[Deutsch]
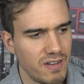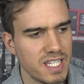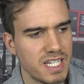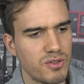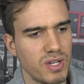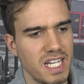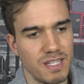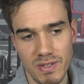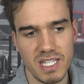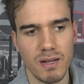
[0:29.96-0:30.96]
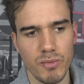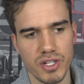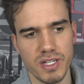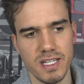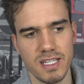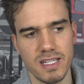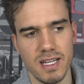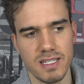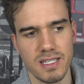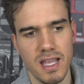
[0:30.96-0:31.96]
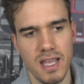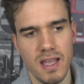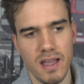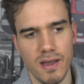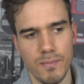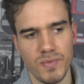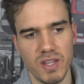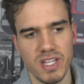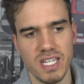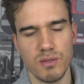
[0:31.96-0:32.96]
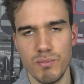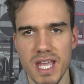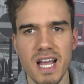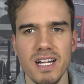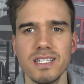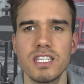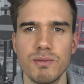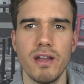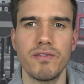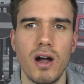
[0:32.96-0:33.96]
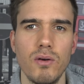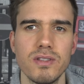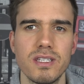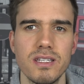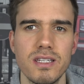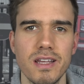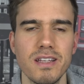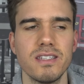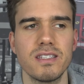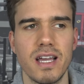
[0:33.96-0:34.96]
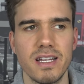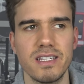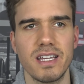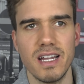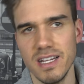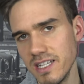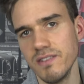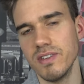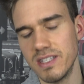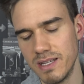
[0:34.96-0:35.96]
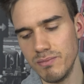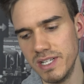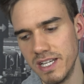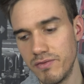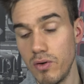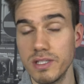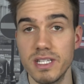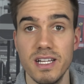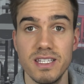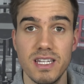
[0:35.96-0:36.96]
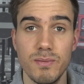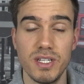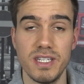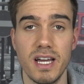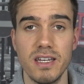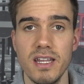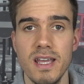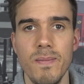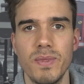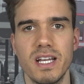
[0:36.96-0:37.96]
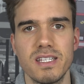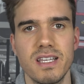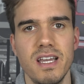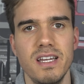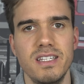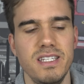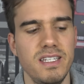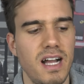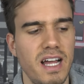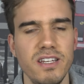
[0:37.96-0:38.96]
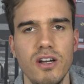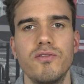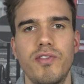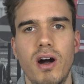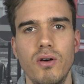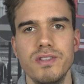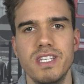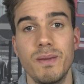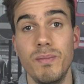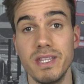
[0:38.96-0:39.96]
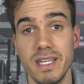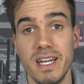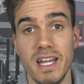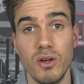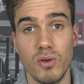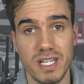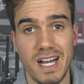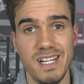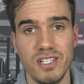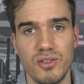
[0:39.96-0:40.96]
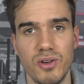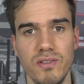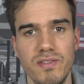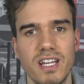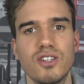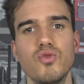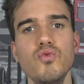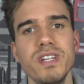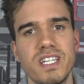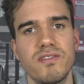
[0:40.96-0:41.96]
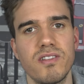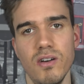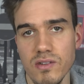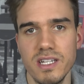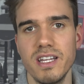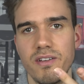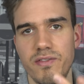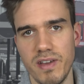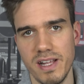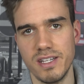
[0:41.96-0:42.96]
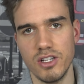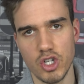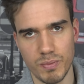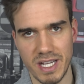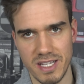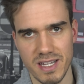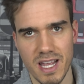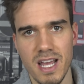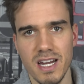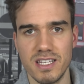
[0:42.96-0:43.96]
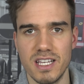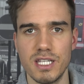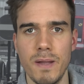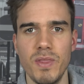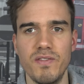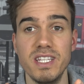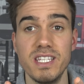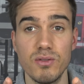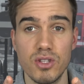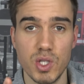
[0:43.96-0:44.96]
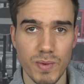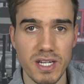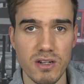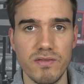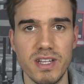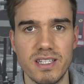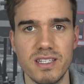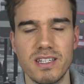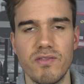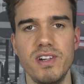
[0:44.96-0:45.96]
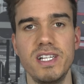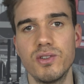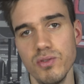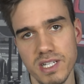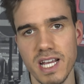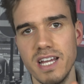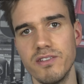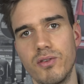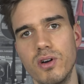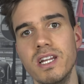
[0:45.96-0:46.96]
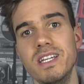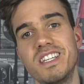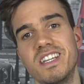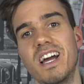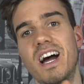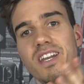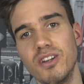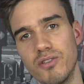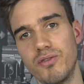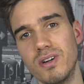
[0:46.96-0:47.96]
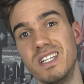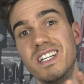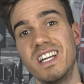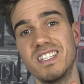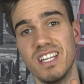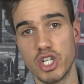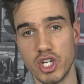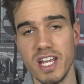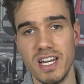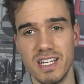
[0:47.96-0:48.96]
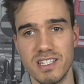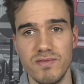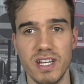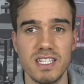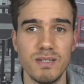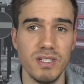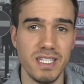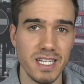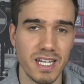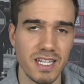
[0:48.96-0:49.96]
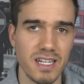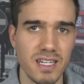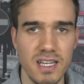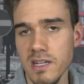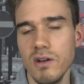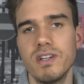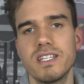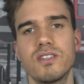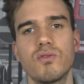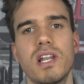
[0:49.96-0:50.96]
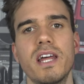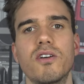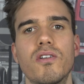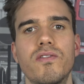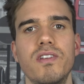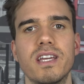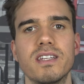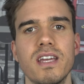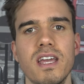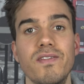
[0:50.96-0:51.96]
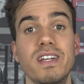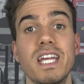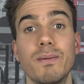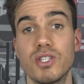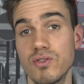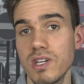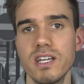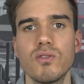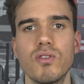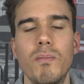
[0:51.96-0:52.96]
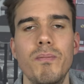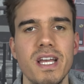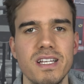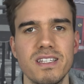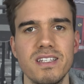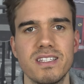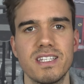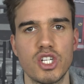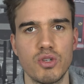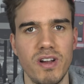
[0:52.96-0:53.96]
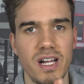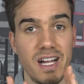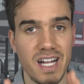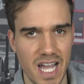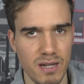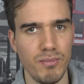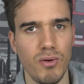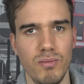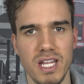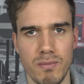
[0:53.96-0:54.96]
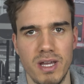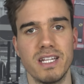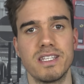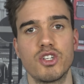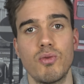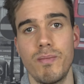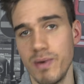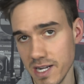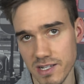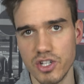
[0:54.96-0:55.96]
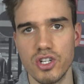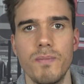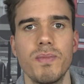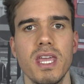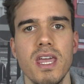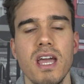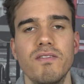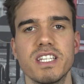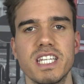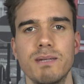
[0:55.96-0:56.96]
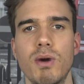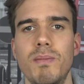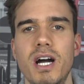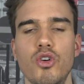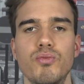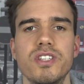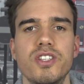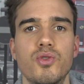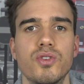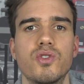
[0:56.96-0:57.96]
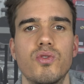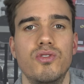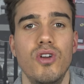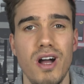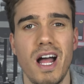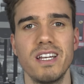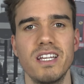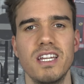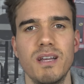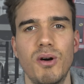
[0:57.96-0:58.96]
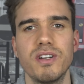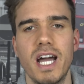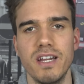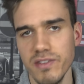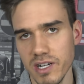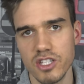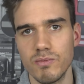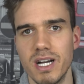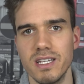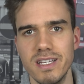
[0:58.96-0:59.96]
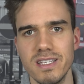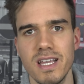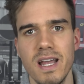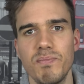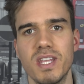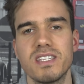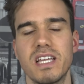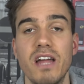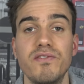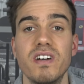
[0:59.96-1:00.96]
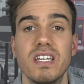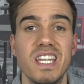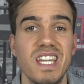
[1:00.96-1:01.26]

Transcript: was ich dir zuerst mal sagen möchte, ist, dass ähm, wenn es mehr als zwei Frauen sind, ist es eigentlich relativ simpel. Der Vorteil ist nämlich dann, dass die anderen Frauen sich miteinander unterhalten können, während du mit der Frau, die dir gefällt, sprichst. Das heißt, wenn sie nur zu zweit unterwegs sind, dann will natürlich die eine Freundin nicht ihre andere Freundin die ganze Zeit stehen lassen, während sie mit dir redet. Und das ist ein kleiner Konflikt. Wenn die aber zu dritt oder mehr sind, ist das schon mal kein Problem mehr. Das ist schon mal praktischer. Was ich immer mache, um diese Situation noch angenehmer und einfacher zu machen, machen, ist, dass ich einfach